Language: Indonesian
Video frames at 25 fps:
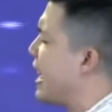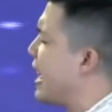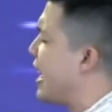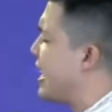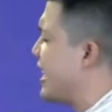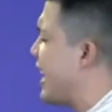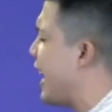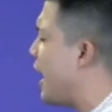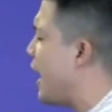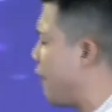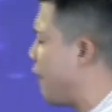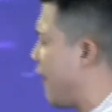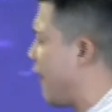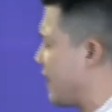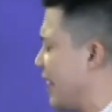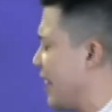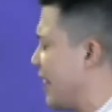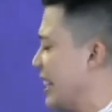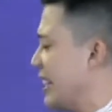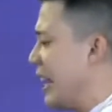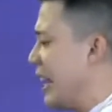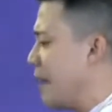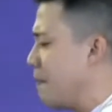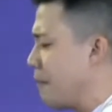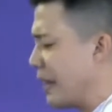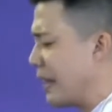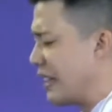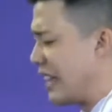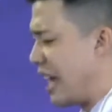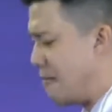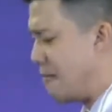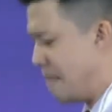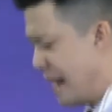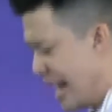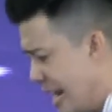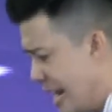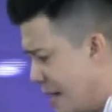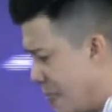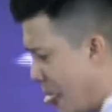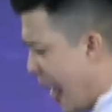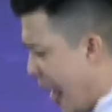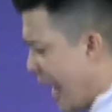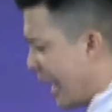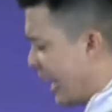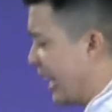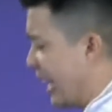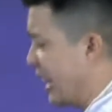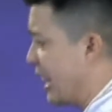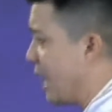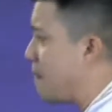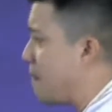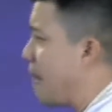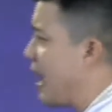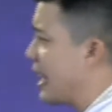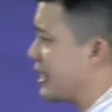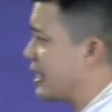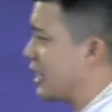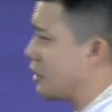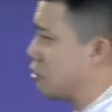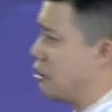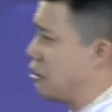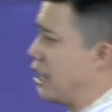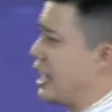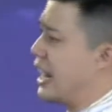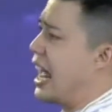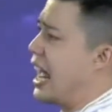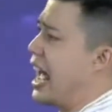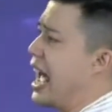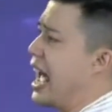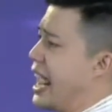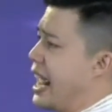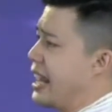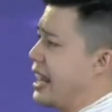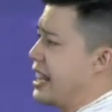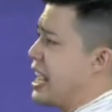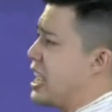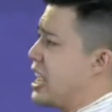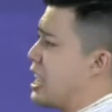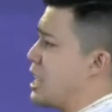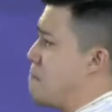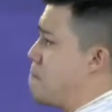Daniel pasalnya yang pertama, kita baca saudara ayat yang